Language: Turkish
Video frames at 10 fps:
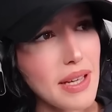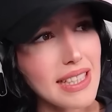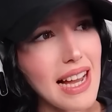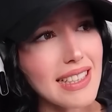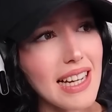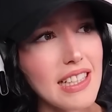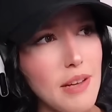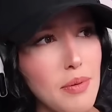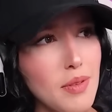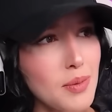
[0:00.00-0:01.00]
Yemek yerken
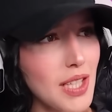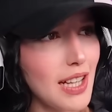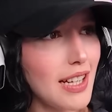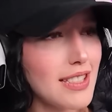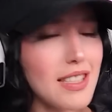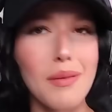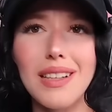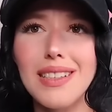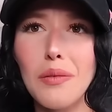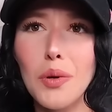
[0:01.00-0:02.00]
hepimiz bir şeyler
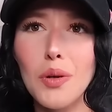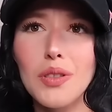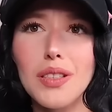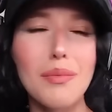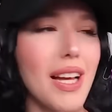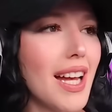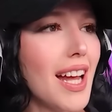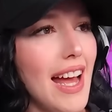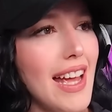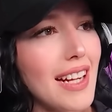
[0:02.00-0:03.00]
izlemeyi seviyoruz değil mi?
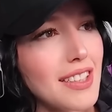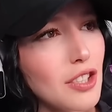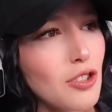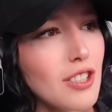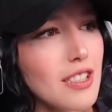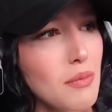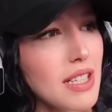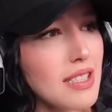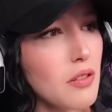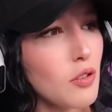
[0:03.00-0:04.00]
Eğer TikTok
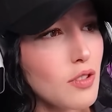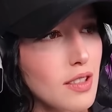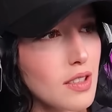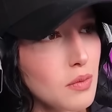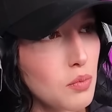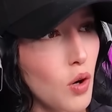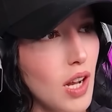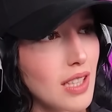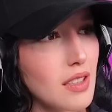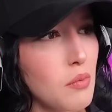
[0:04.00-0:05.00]
izlemeyi seviyorsanız bu
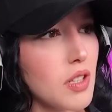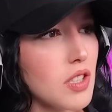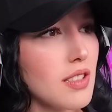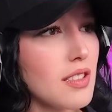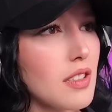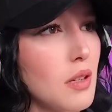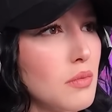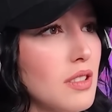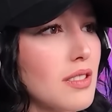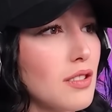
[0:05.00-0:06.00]
aletten bence kesinlikle
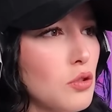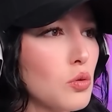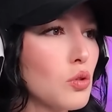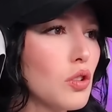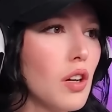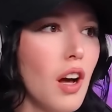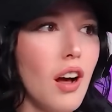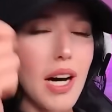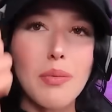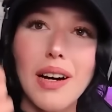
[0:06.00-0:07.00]
anmalısınız. Çünkü
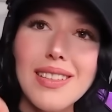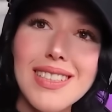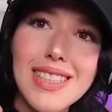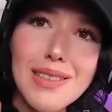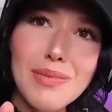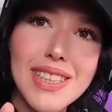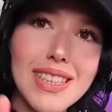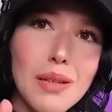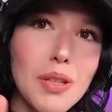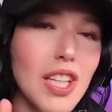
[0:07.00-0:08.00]
parmağını zikir
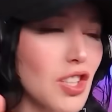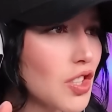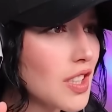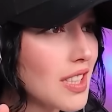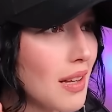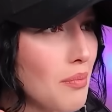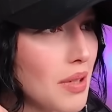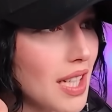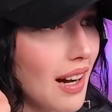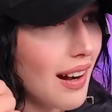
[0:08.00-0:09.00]
matik gibi
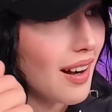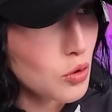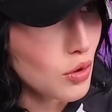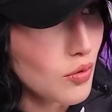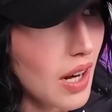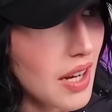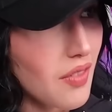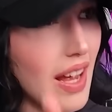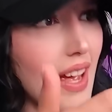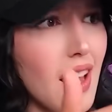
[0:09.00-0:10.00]
geçirdiğim bir yüzük
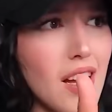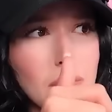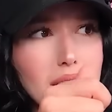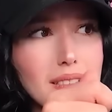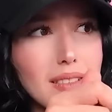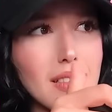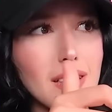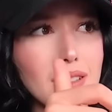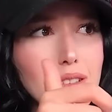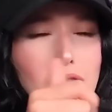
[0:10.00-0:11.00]
var ve bastığın
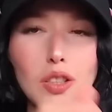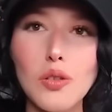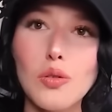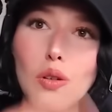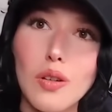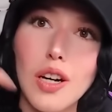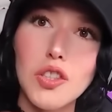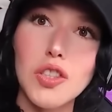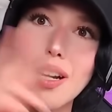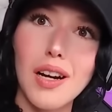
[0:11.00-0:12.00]
anda TikTok
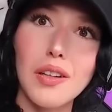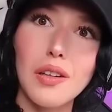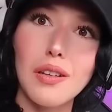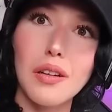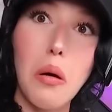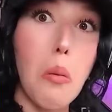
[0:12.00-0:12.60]
aşağı iniyor.